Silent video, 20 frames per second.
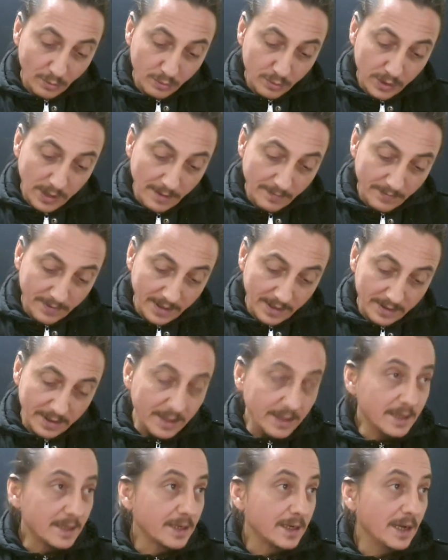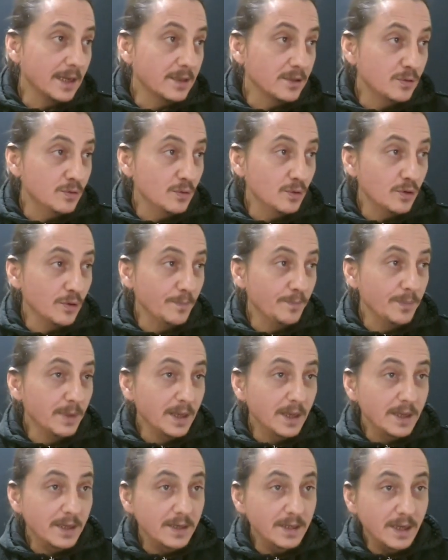Bu Safkan'a da dikkat diyorum.
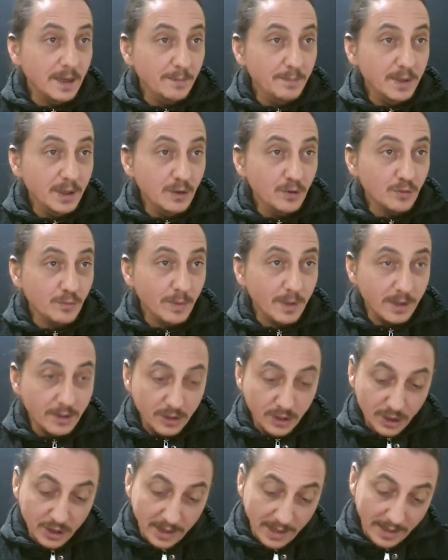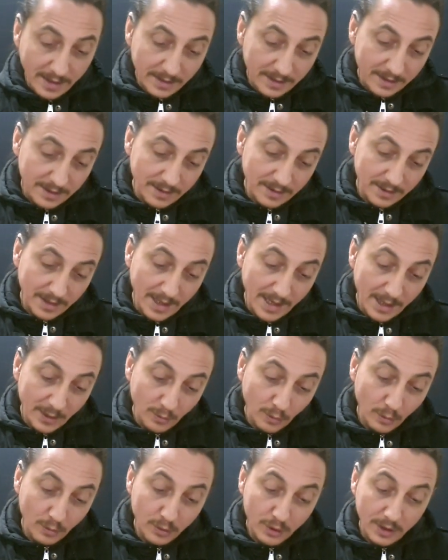Yine bir numara Jinet
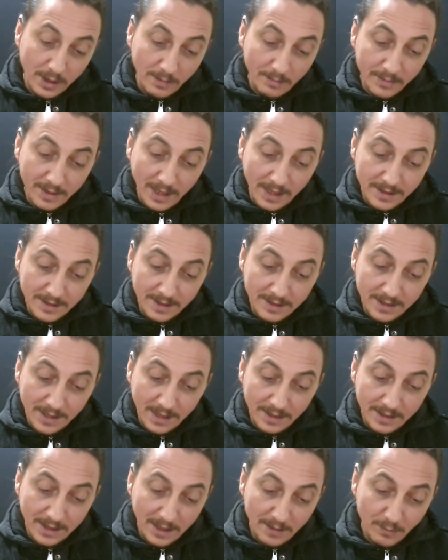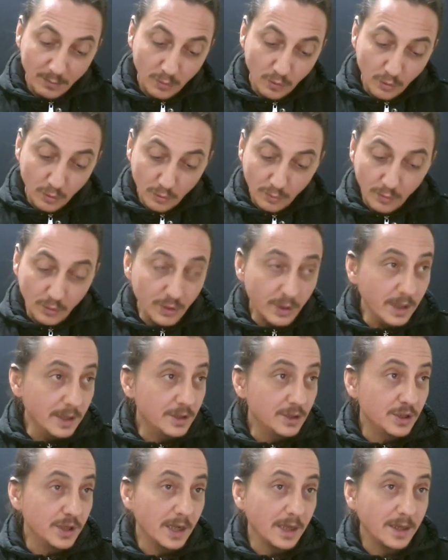eğer koşacağım derse zaten bu grubu
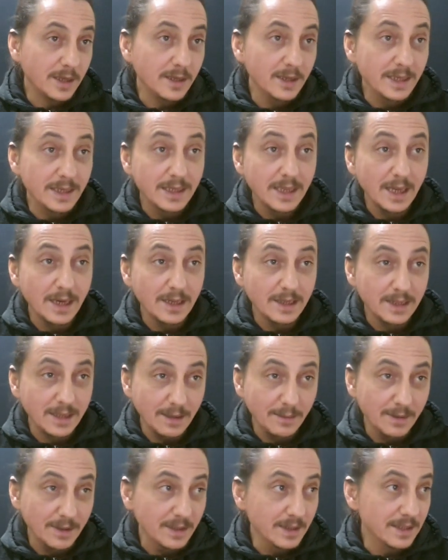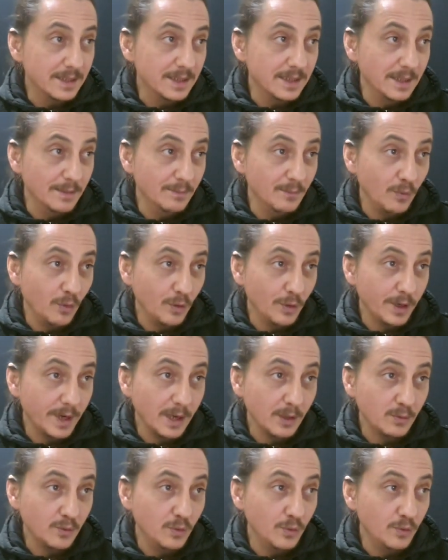geçecek nitelikte bir isim
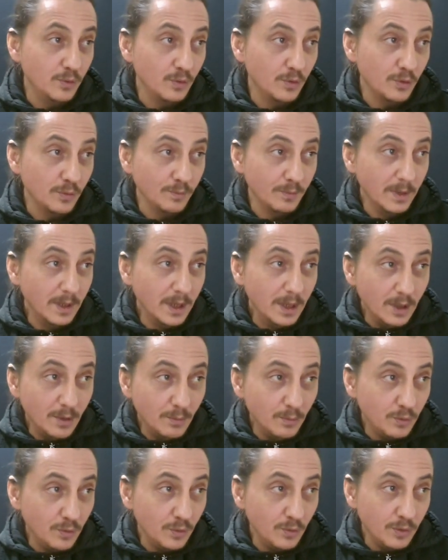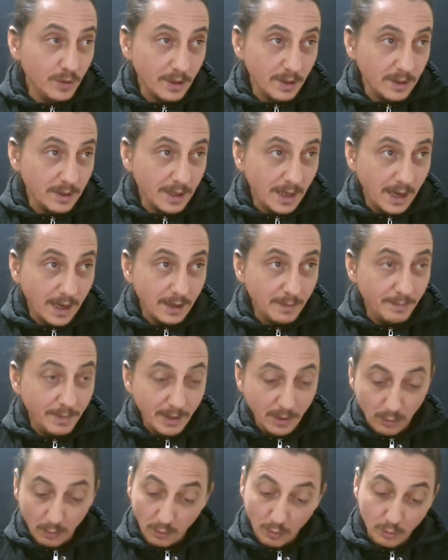olarak görüyorum. Bugün yine
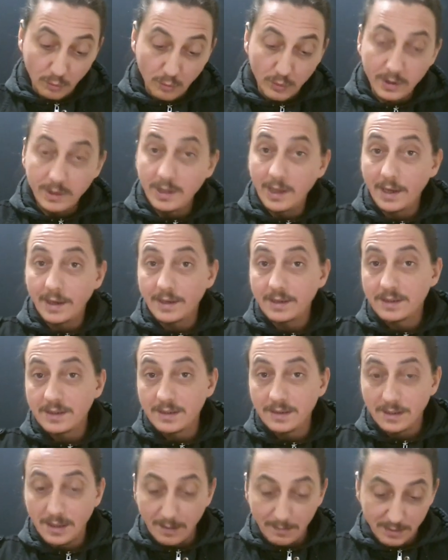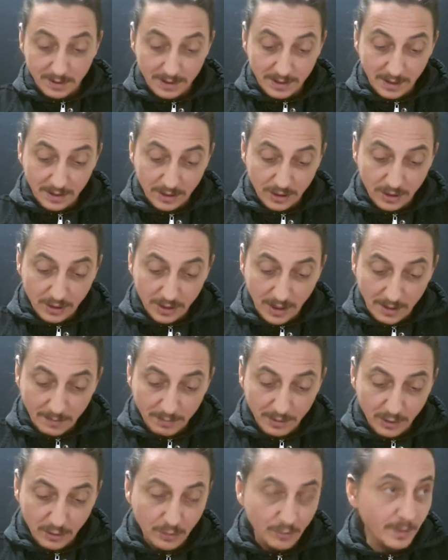Alper Onluk idaresinde piste
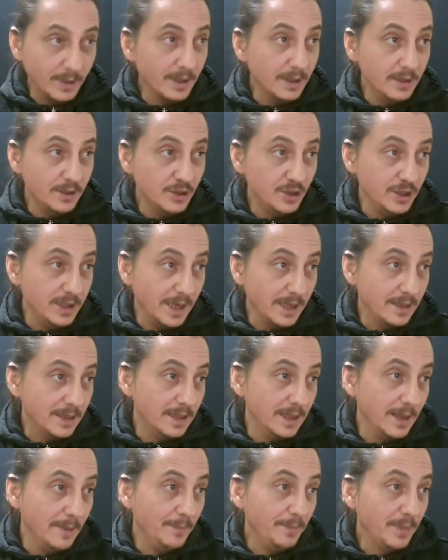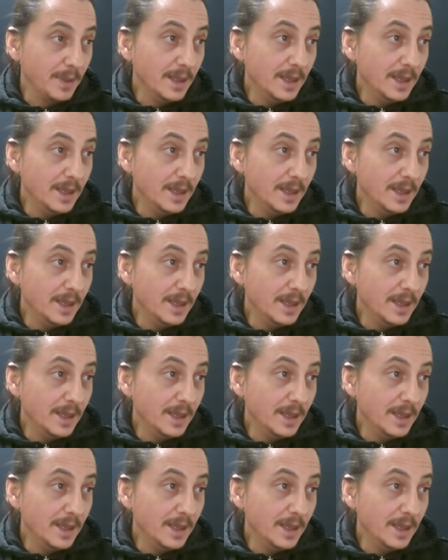çıkacak bir numaralı Jinet'te.